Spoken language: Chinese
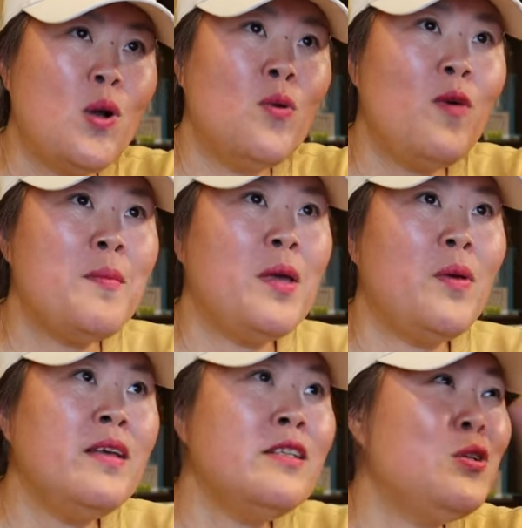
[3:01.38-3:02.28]
窗户外面
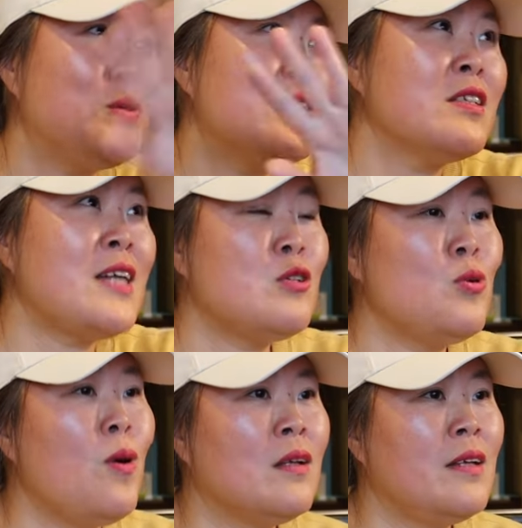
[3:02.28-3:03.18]
原先是有一层纱
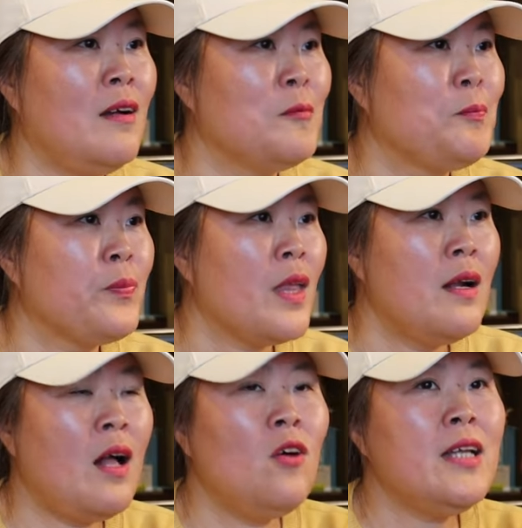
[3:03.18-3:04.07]
窗的。
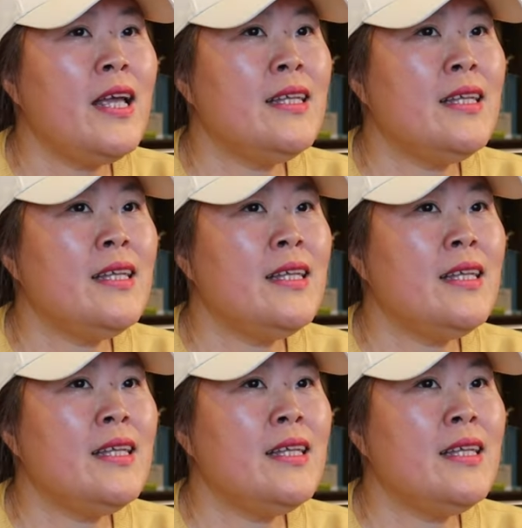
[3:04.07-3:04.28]
然后那